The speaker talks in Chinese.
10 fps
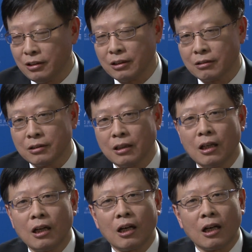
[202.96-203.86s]
形。
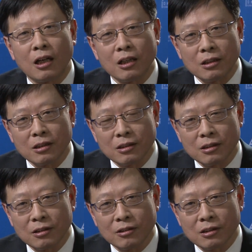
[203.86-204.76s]
而
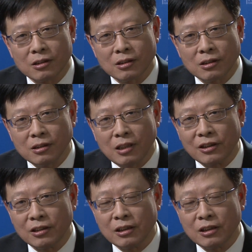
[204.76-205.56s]
市场